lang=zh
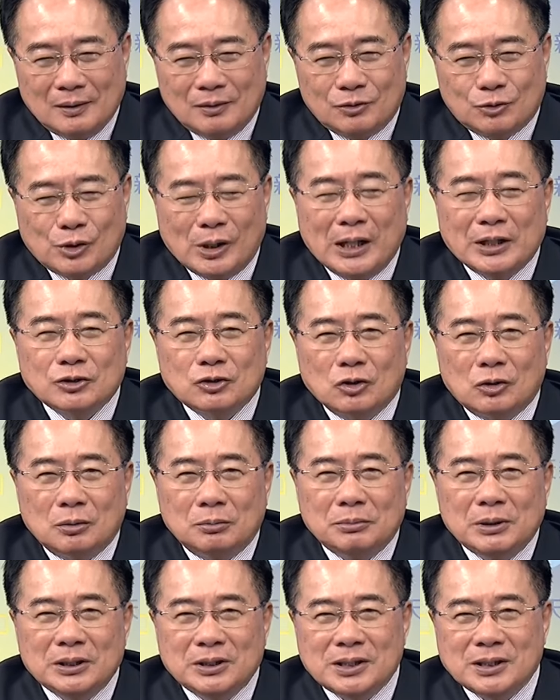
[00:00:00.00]
虽然说
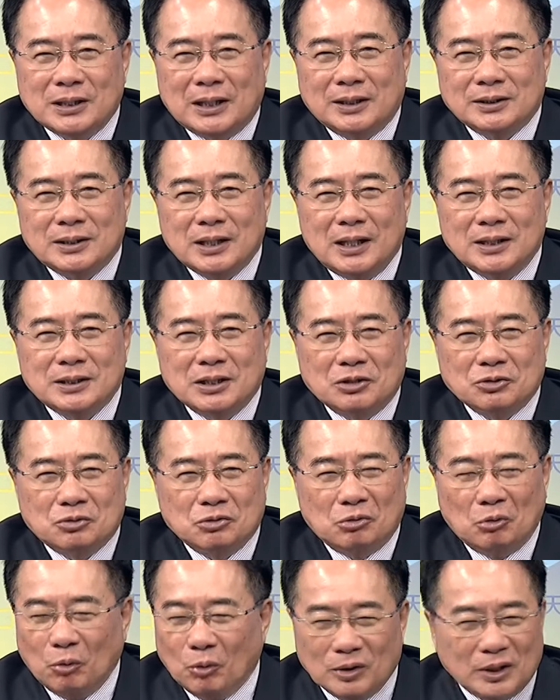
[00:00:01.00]
民进党现在讲
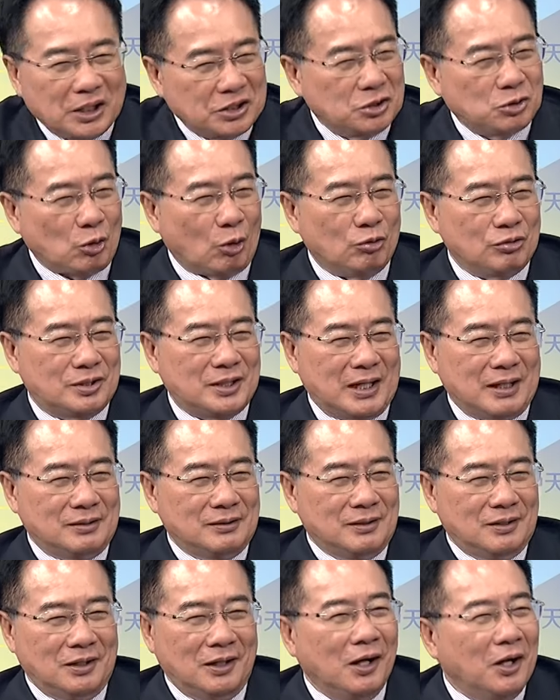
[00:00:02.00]
说，哦，那是统战，
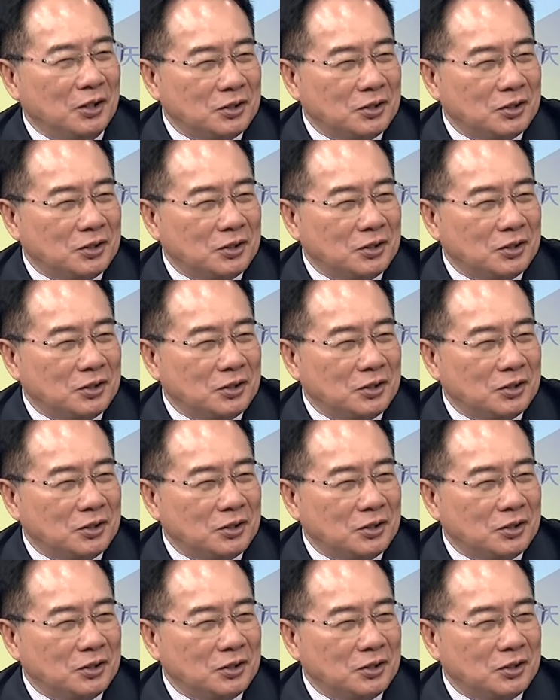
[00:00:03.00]
哎，